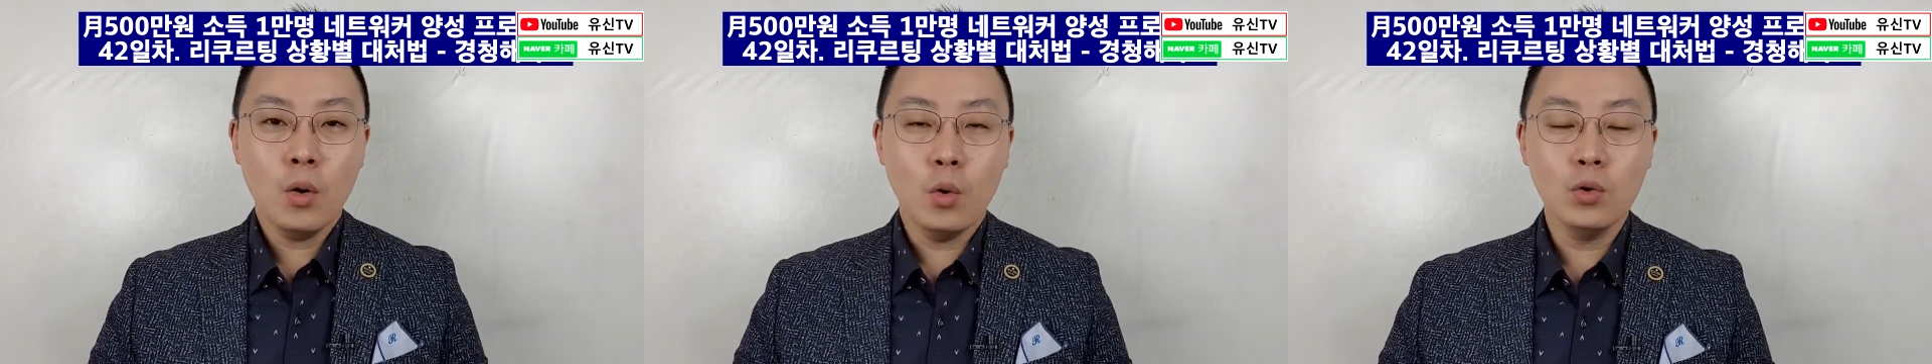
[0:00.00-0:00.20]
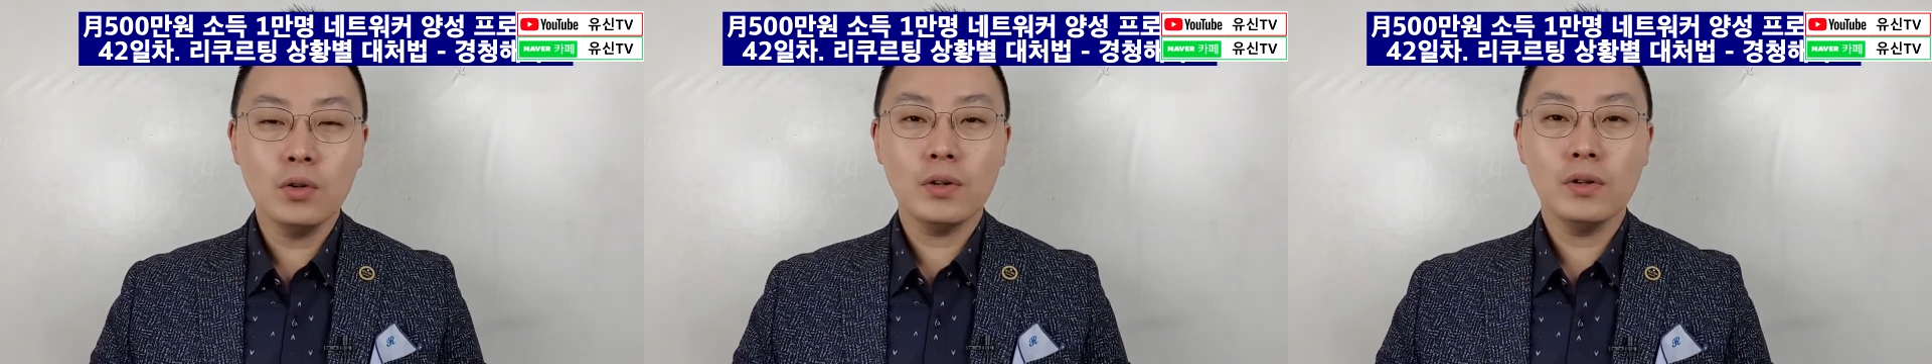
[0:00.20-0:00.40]

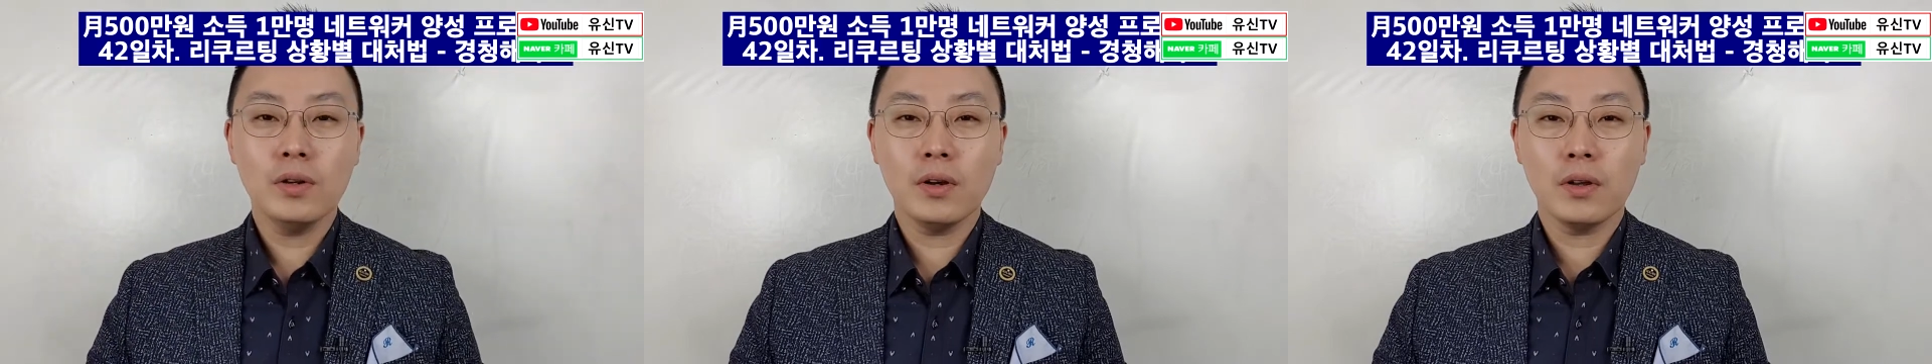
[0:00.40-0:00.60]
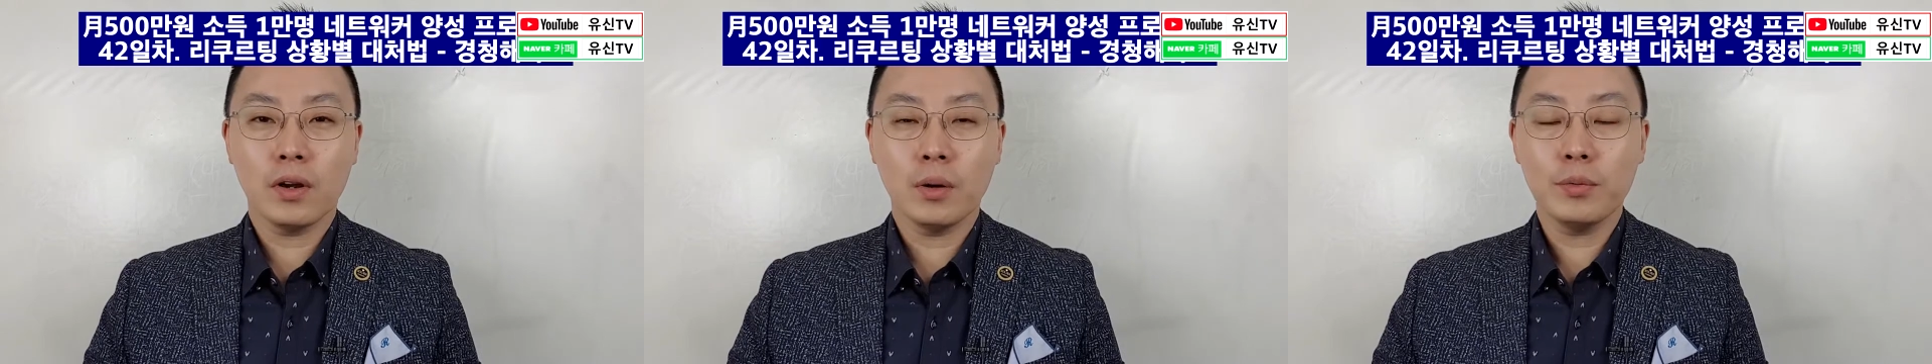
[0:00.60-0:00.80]
오늘은요,
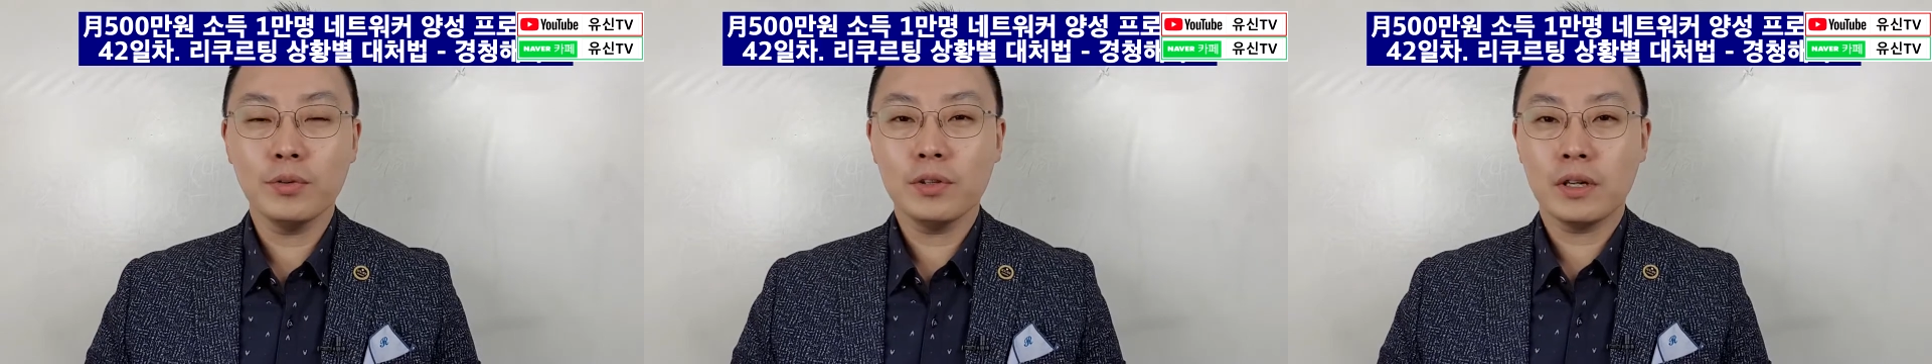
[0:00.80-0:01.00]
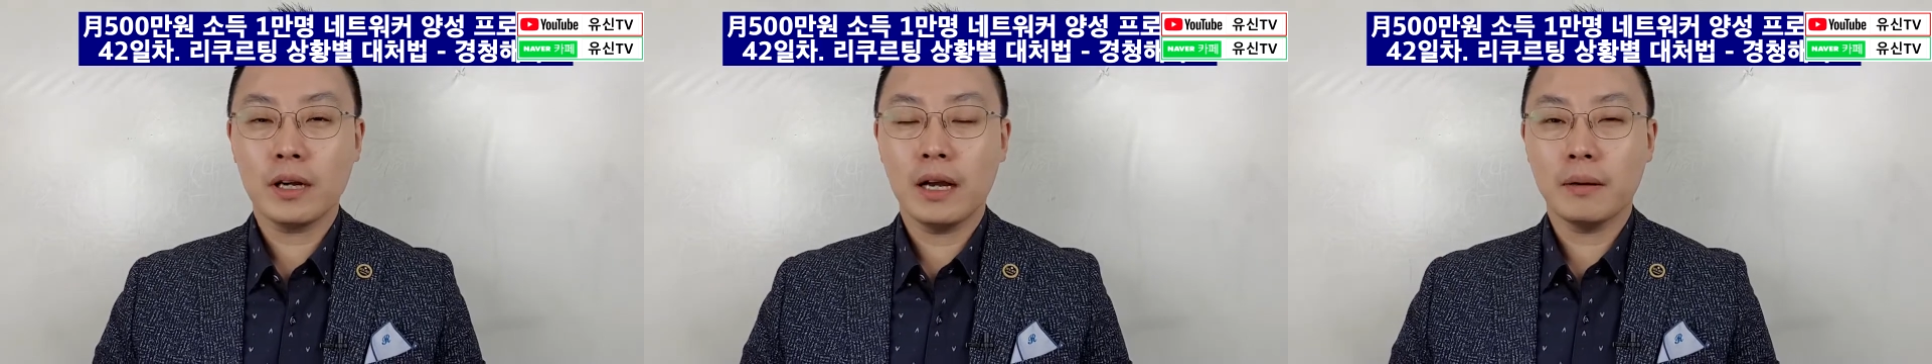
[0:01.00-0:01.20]

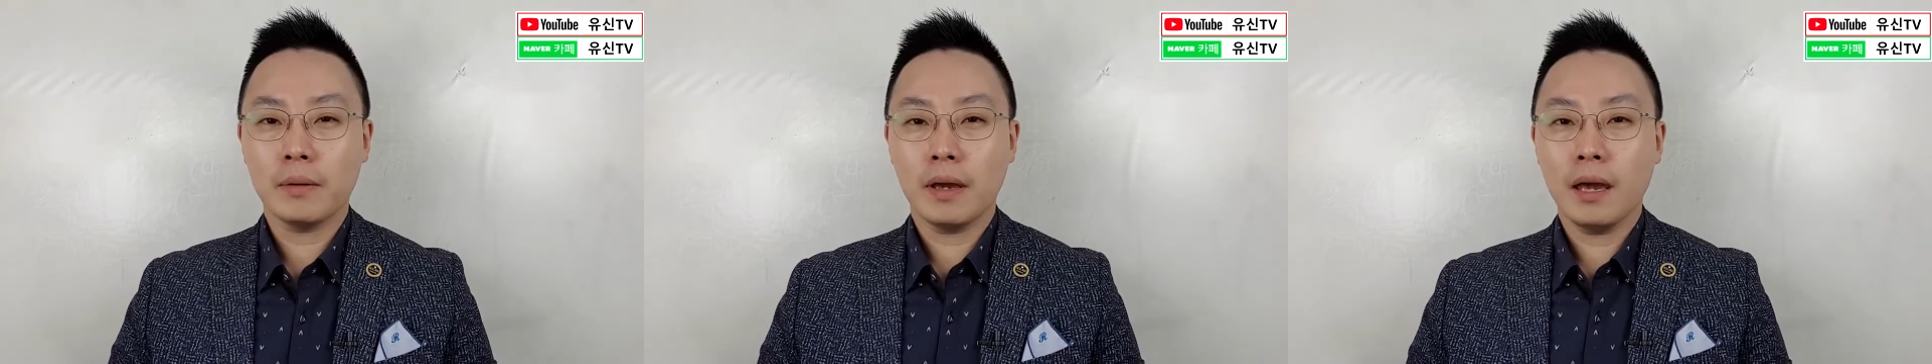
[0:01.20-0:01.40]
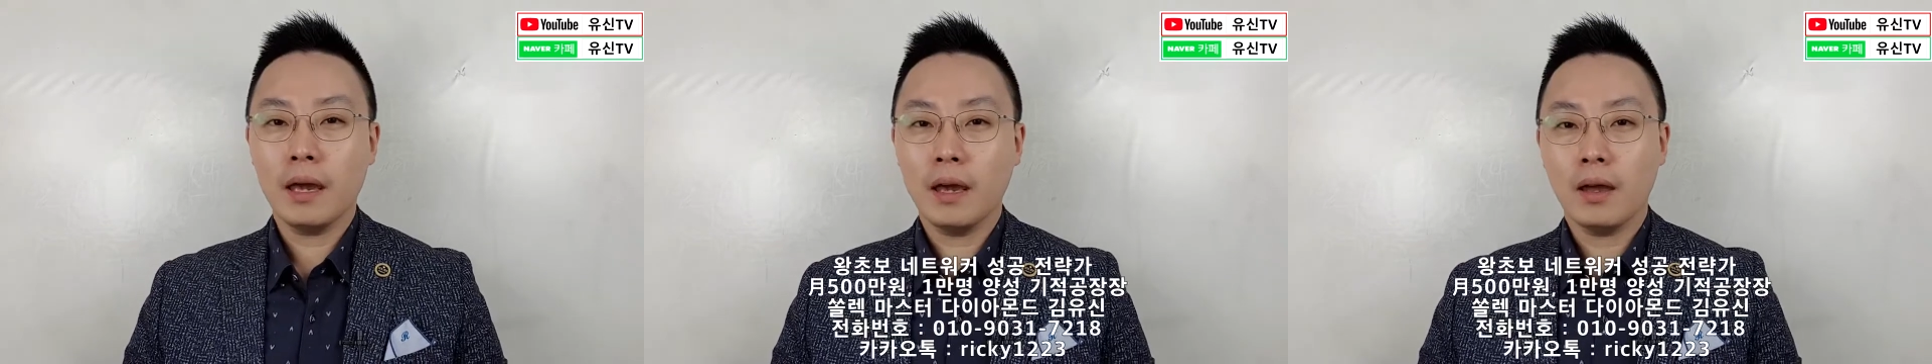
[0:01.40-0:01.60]
여러분들과
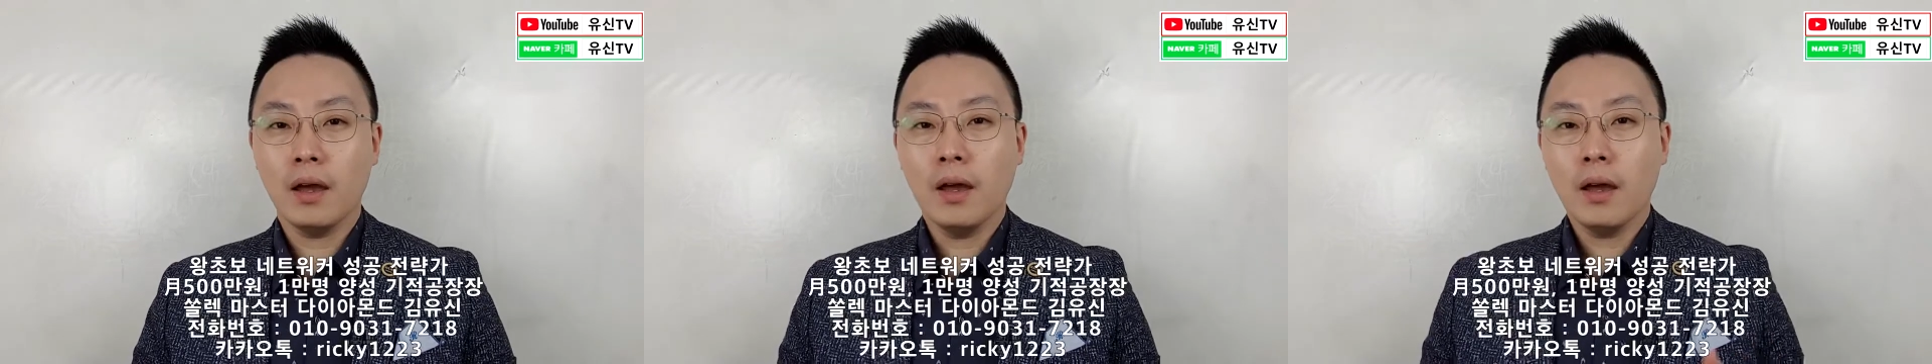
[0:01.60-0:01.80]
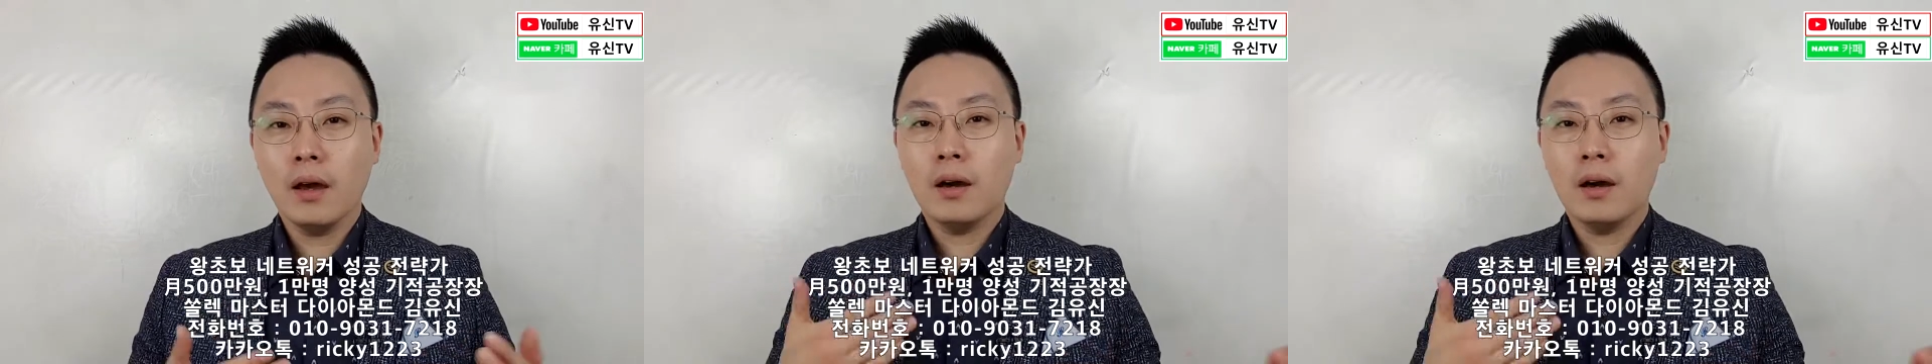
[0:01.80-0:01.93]
함께